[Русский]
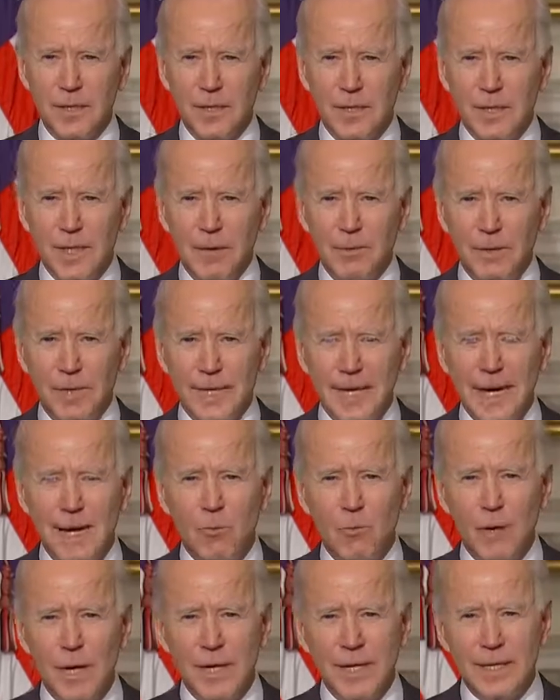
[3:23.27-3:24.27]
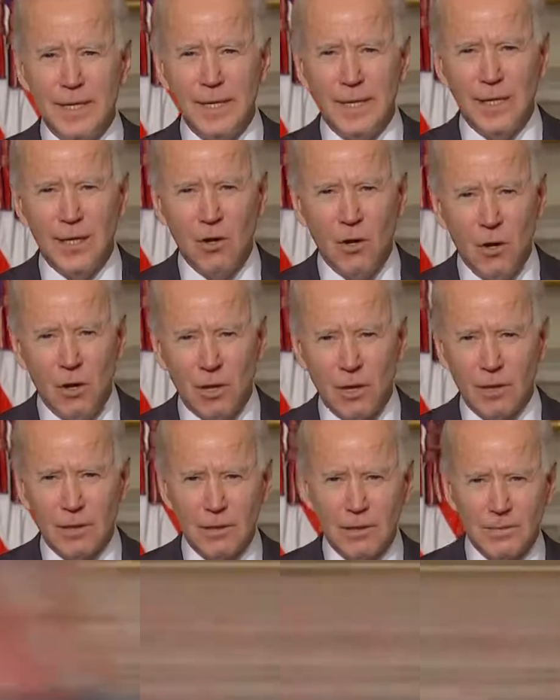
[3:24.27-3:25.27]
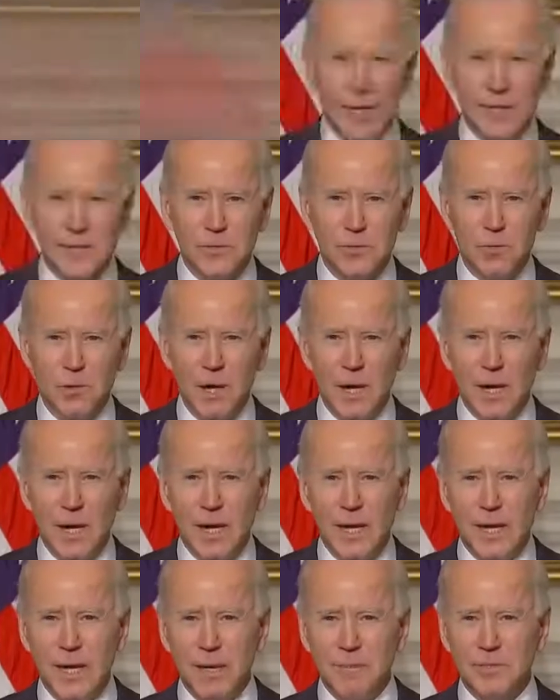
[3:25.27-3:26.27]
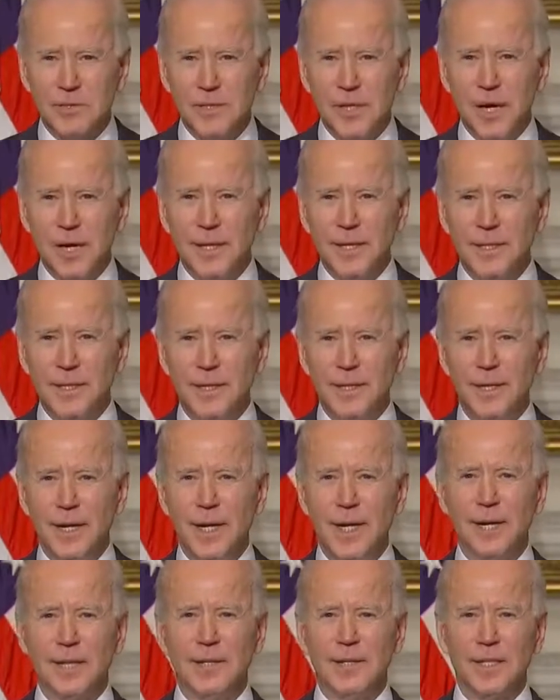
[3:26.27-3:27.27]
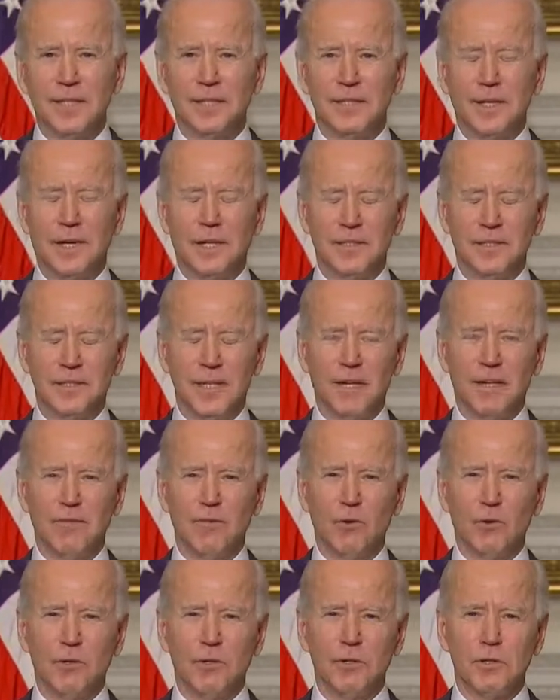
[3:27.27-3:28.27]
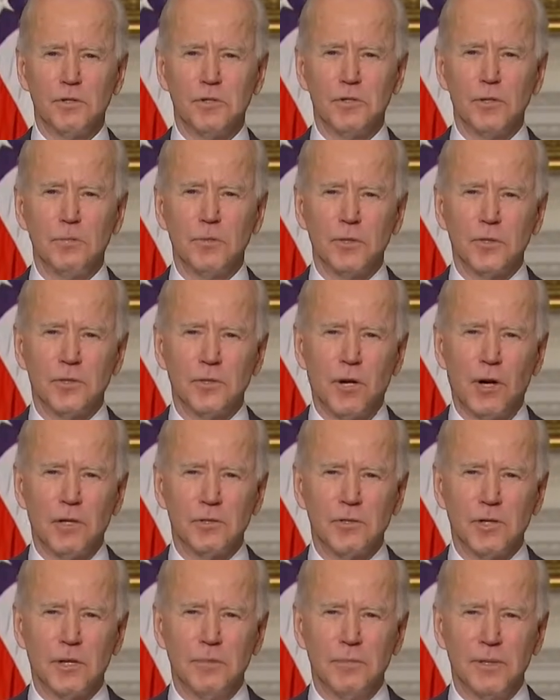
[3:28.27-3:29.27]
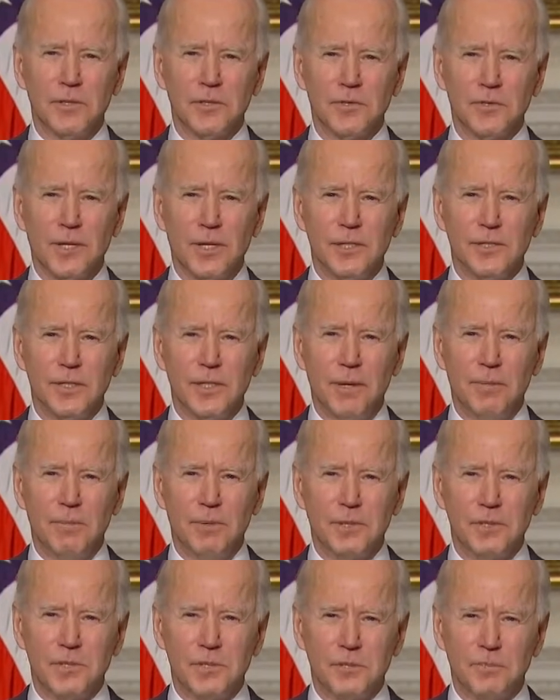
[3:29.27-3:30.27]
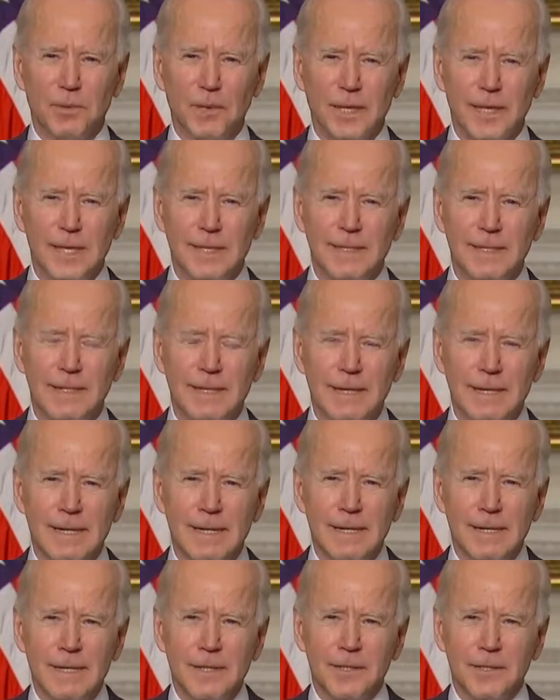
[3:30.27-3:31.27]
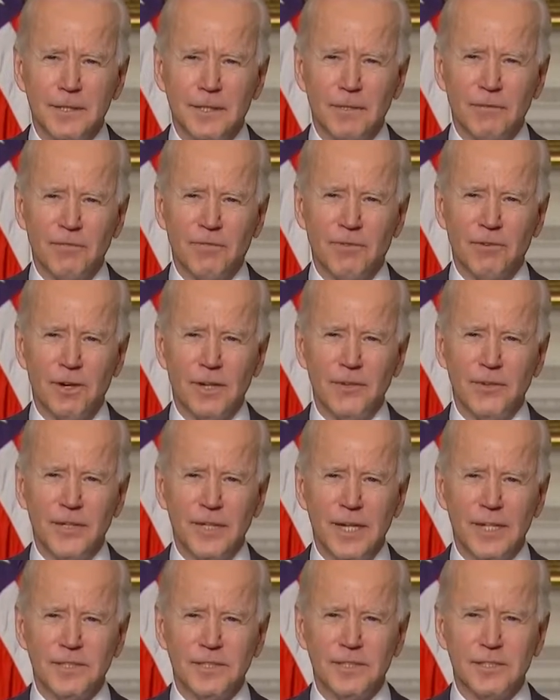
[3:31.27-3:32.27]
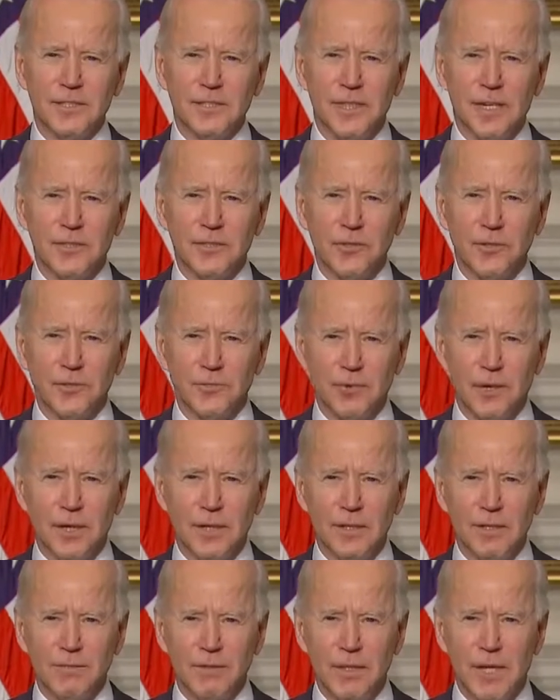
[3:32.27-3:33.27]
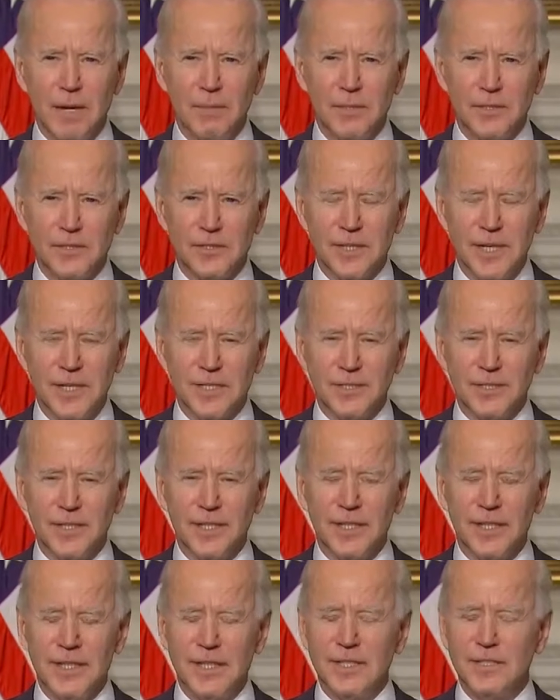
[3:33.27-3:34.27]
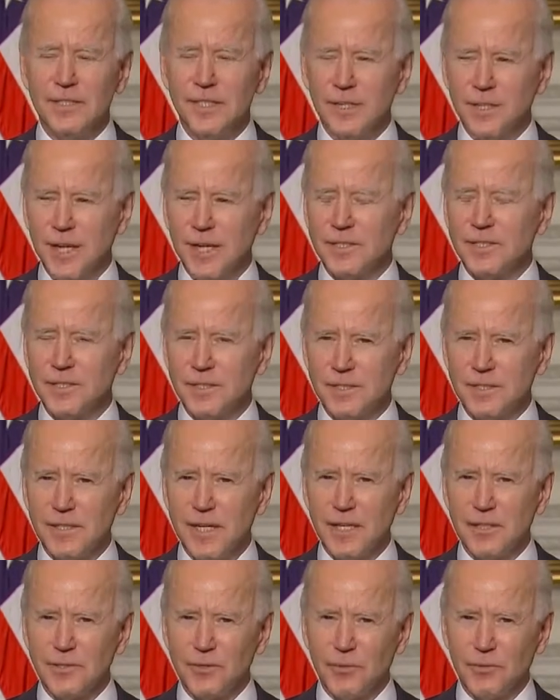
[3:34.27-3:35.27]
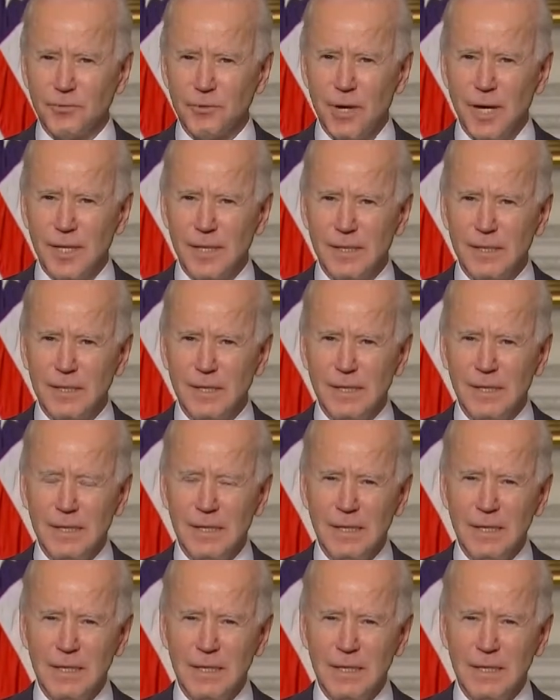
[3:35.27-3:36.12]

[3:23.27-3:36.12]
мер по поводу этого климатического кризиса. Вот почему я сегодня подписываю указ об усиленной реализации нашего амбициозного плана по борьбе с экзистенциальной угрозой изменения климата. Это экзистенциальная угроза